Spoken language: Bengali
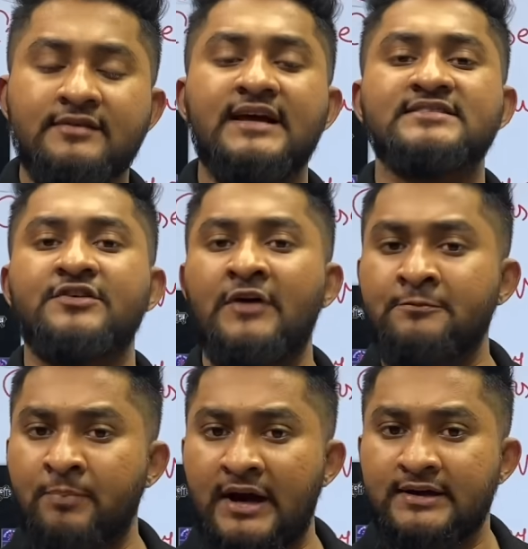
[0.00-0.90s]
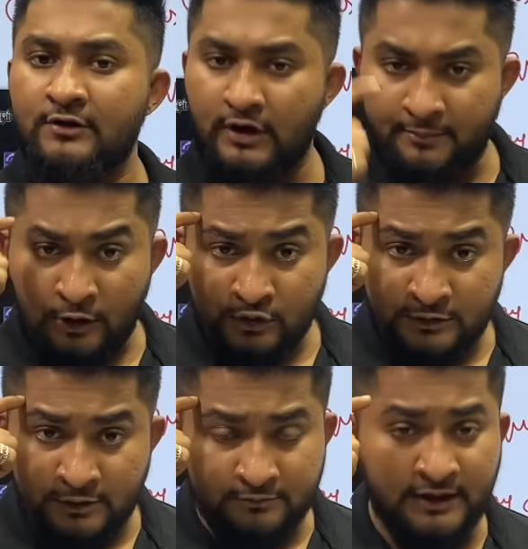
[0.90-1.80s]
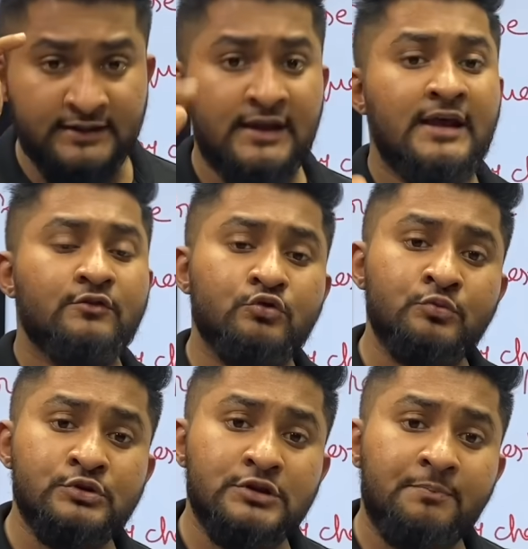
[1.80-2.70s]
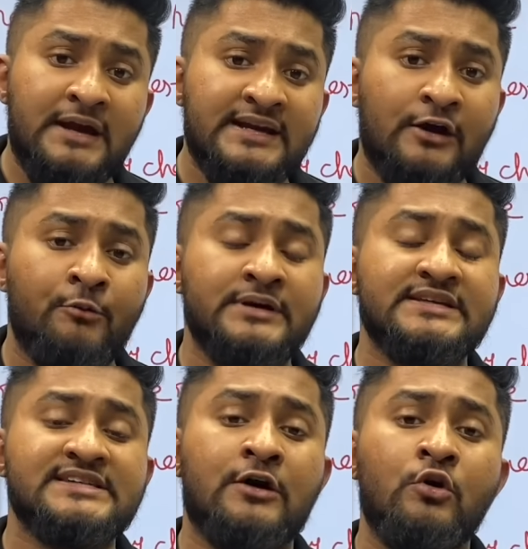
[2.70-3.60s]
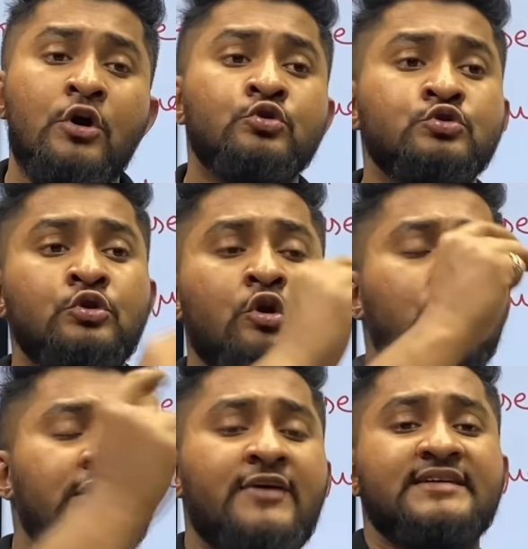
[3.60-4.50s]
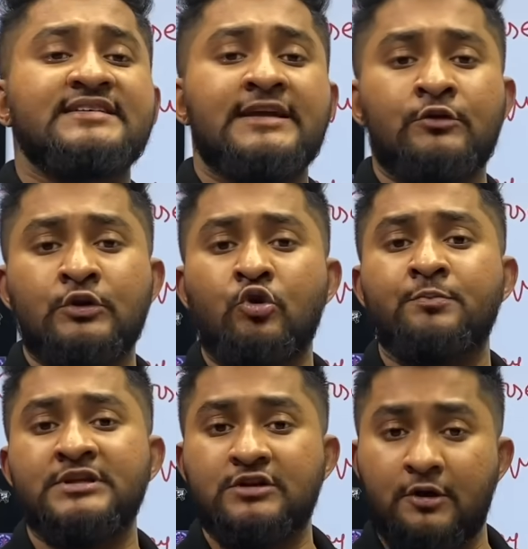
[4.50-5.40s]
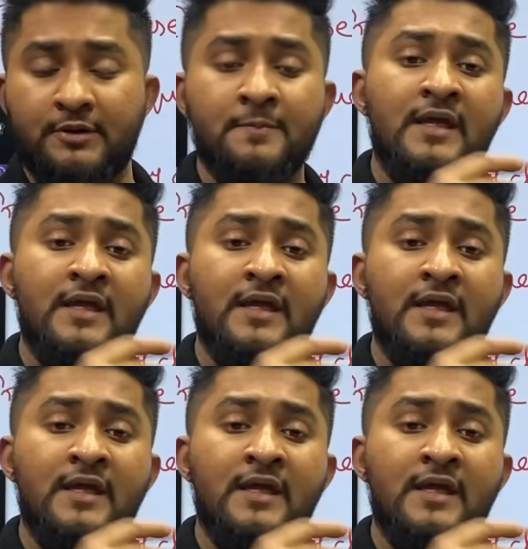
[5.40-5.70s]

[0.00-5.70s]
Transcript: দ্যাটস দ্য ফান পার্ট অ্যাবাউট হিউম্যান ব্রেন সো তুমি যদি পেনটা কমাইতে চাও নতুন লক্ষ্য কি ভার্সিটি ইউনিট কোপ দিতে হবে